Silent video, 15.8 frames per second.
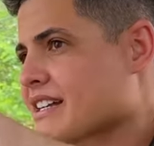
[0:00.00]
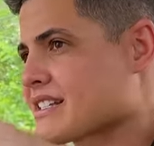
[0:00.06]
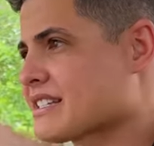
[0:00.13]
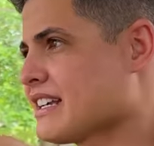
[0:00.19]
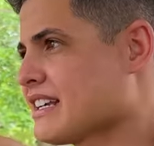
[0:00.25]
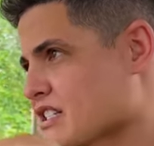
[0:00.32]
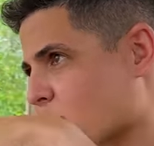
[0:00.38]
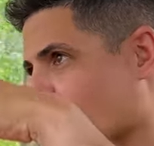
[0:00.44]

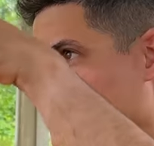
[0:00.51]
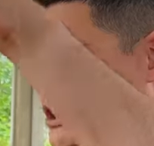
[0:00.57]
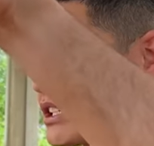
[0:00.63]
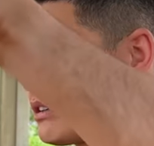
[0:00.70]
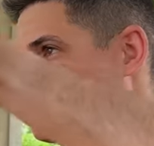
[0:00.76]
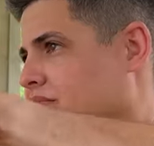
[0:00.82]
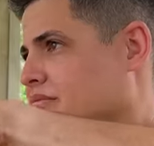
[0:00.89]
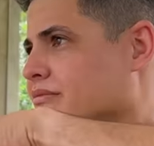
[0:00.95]
assim esse
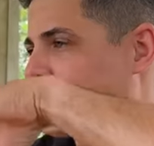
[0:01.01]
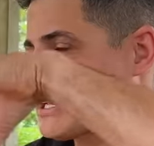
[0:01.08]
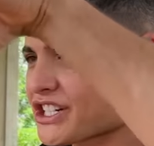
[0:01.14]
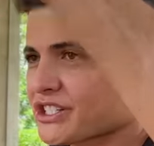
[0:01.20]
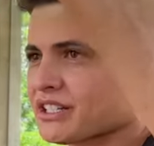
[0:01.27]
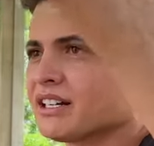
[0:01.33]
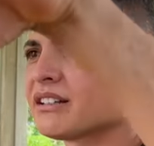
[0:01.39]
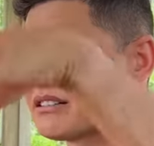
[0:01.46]
rojão
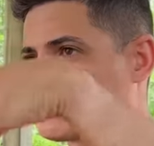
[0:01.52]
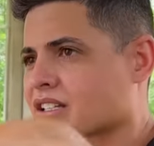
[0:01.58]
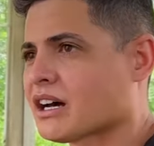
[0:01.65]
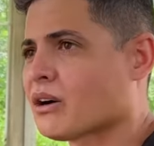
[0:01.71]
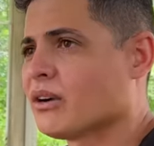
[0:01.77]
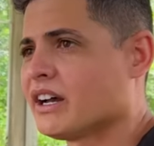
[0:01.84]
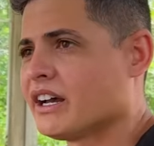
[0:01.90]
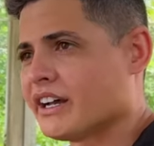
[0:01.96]
testando e
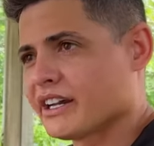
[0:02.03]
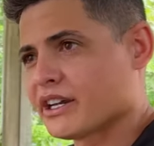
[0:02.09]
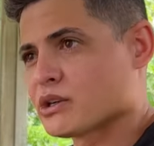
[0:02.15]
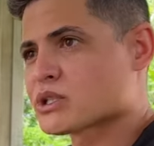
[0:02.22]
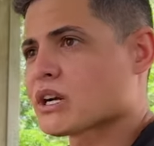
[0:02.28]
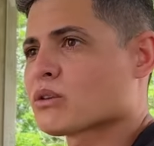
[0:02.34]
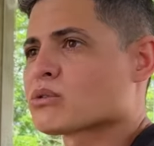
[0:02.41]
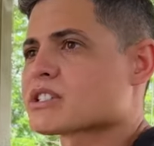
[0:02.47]
tal, eu
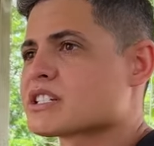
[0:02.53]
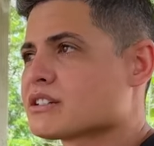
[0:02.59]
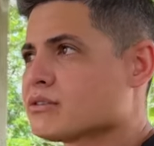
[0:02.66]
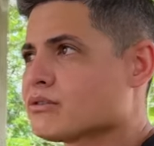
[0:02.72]
já consigo